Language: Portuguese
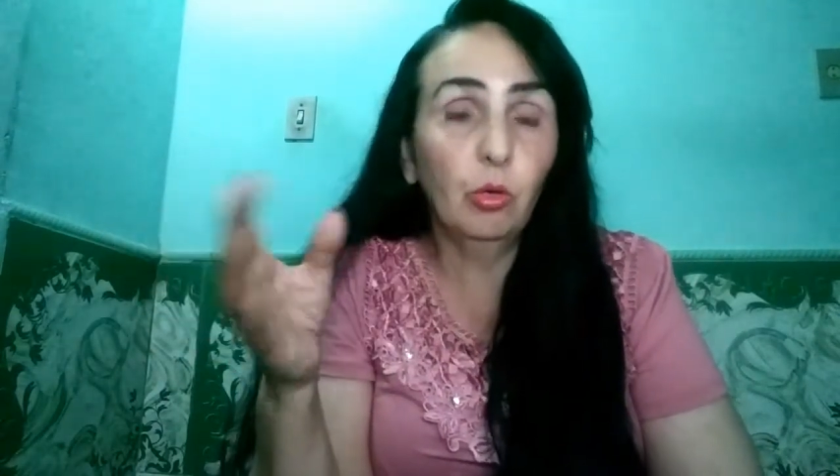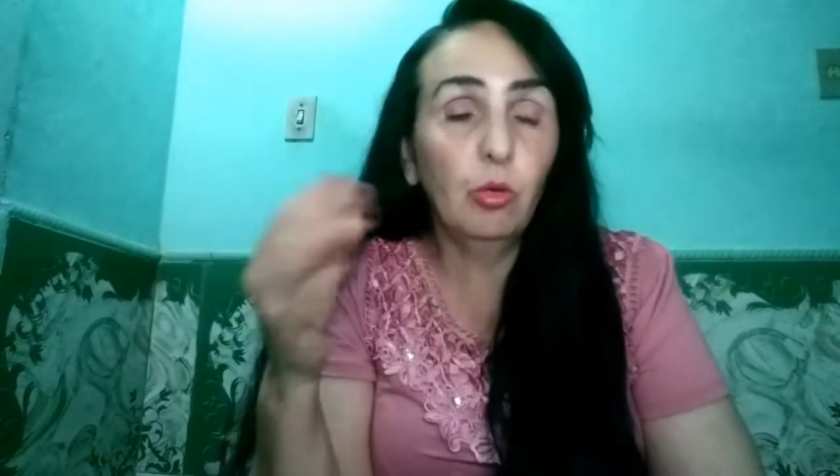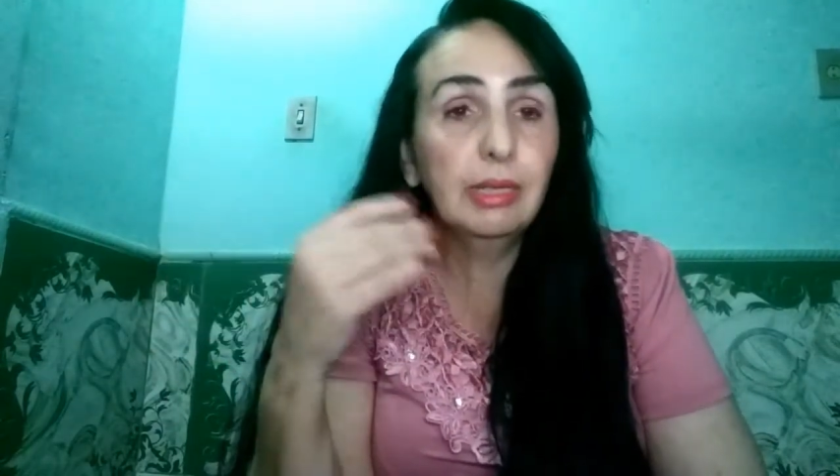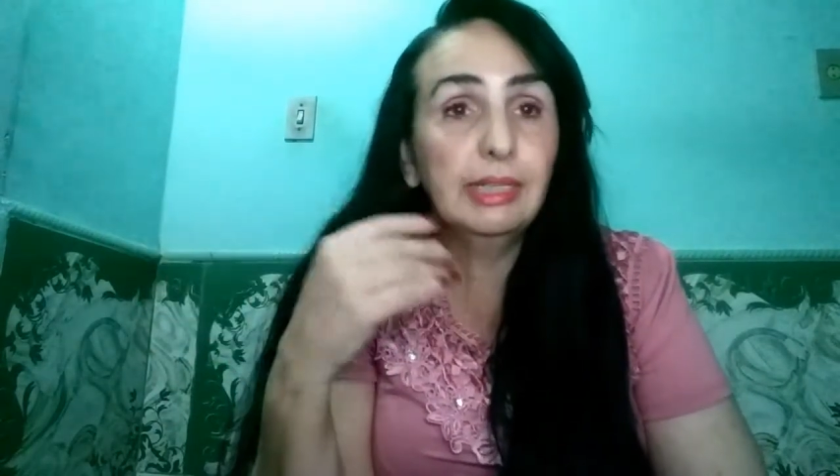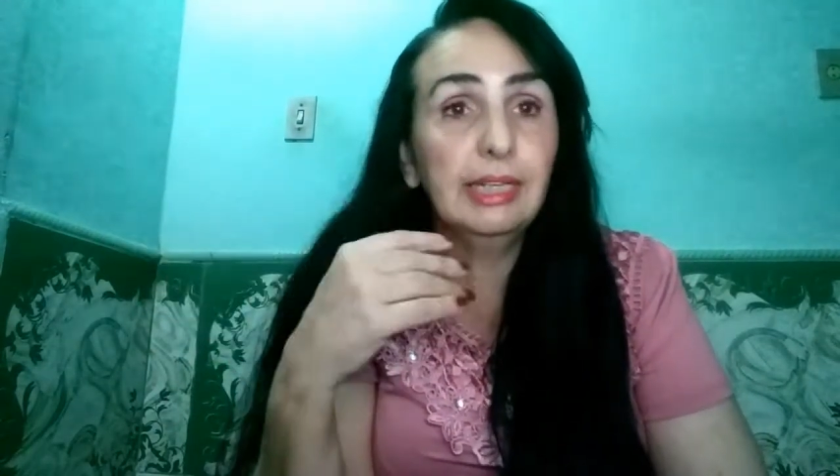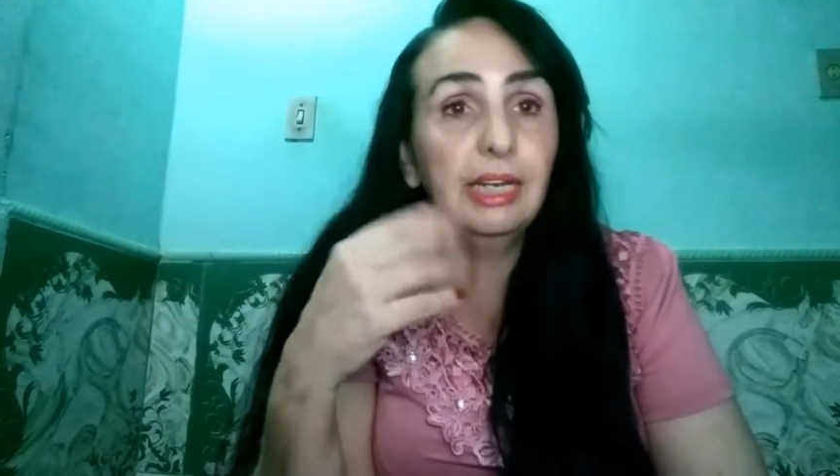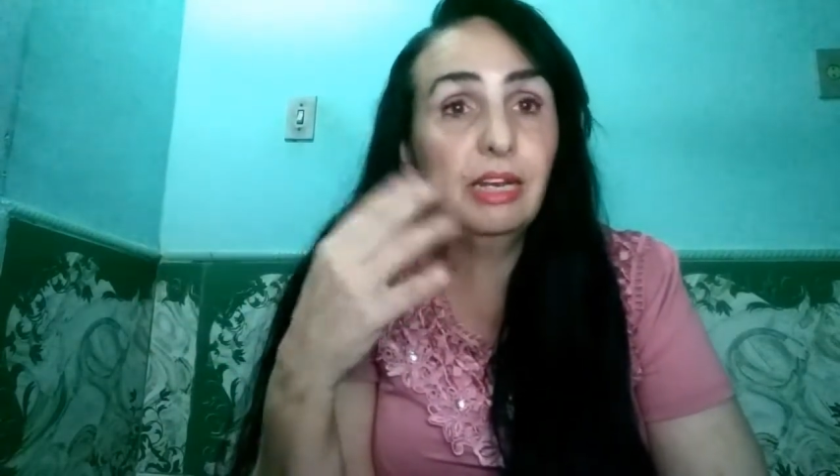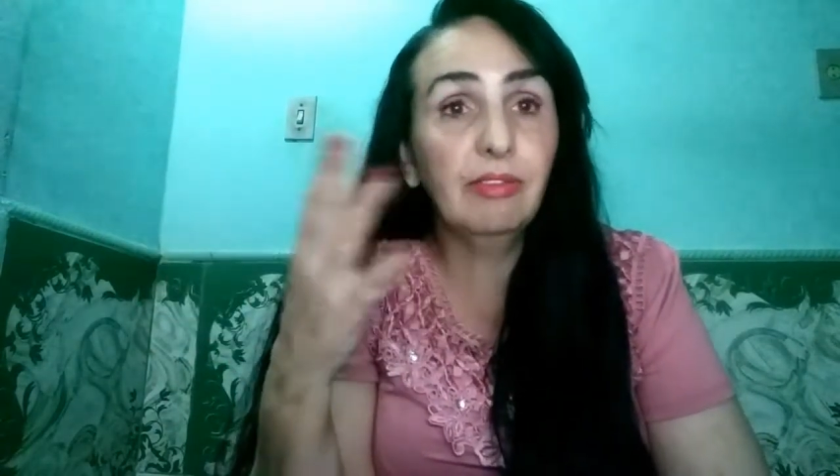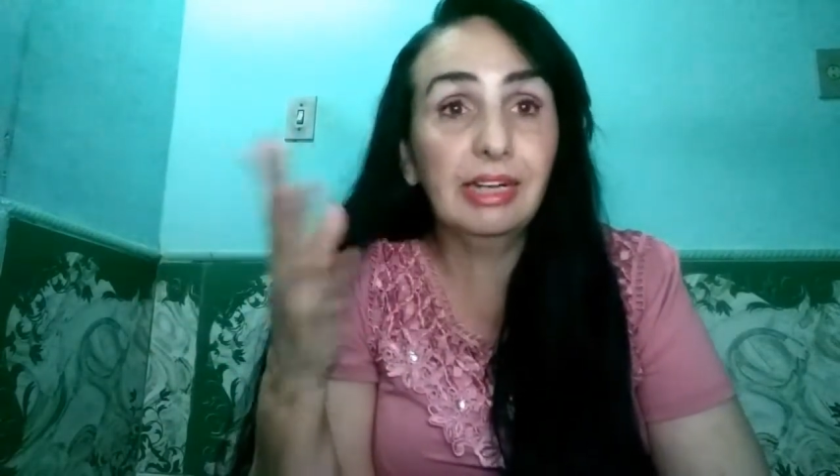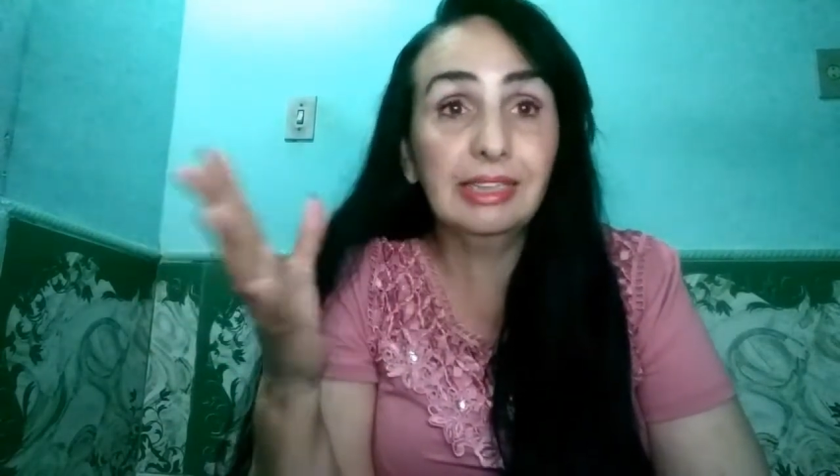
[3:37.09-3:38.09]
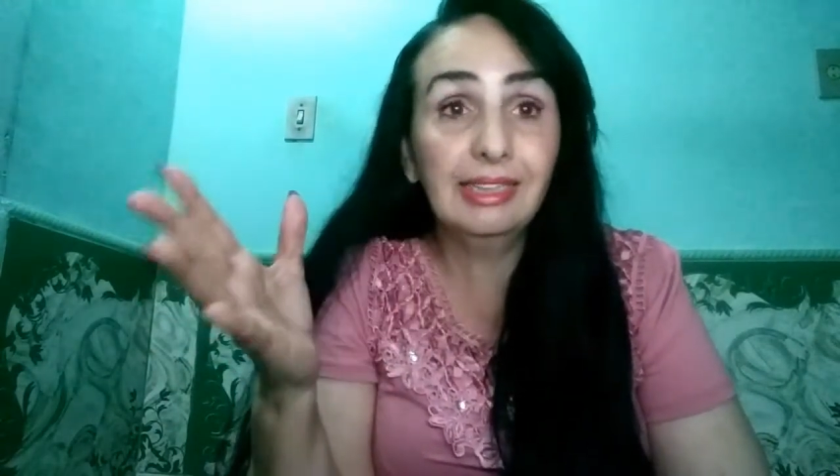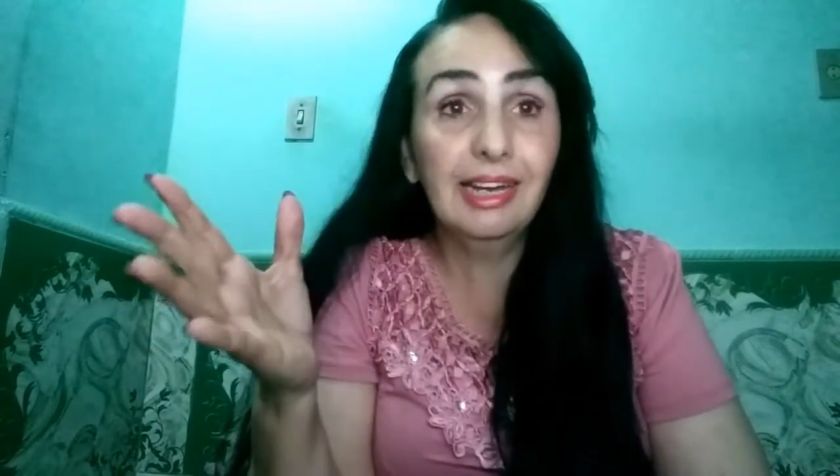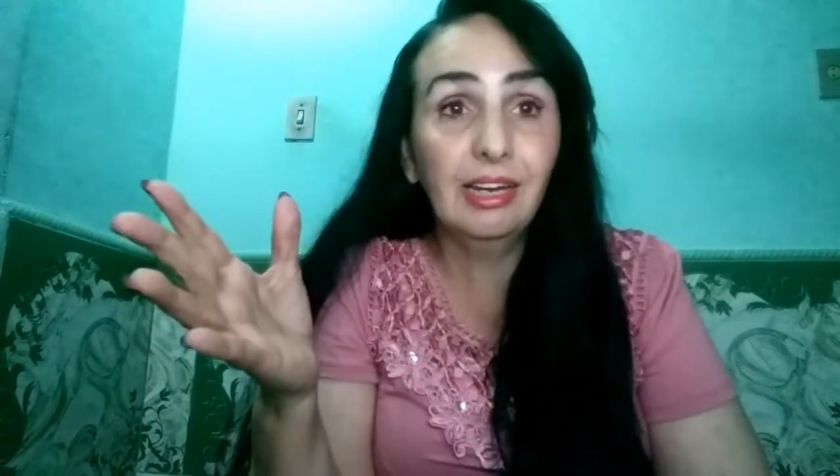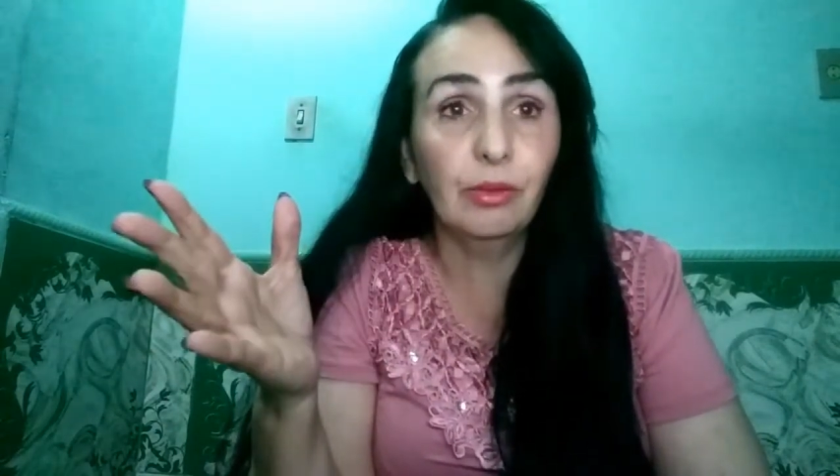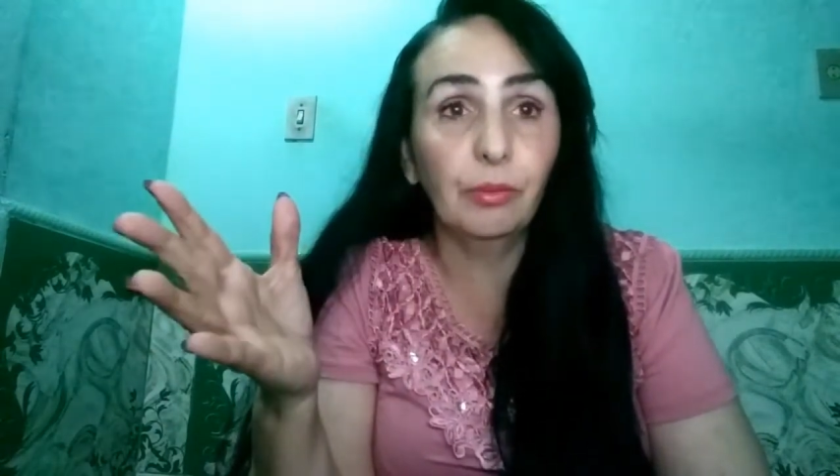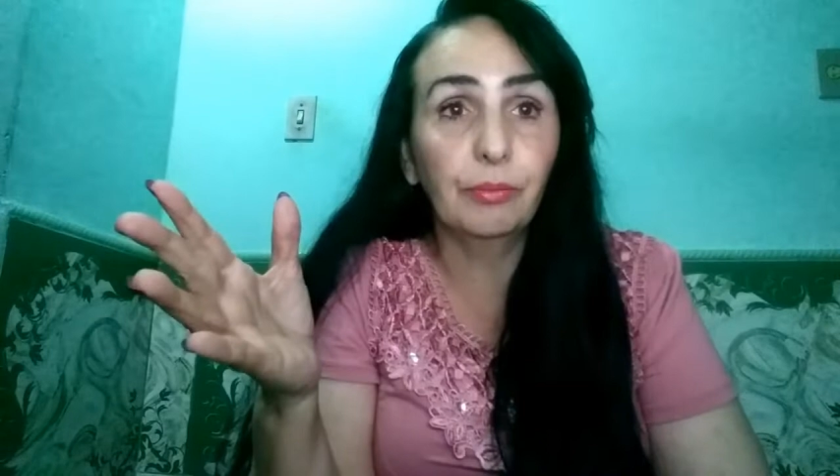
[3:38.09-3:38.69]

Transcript: eu comecei a levar a sério.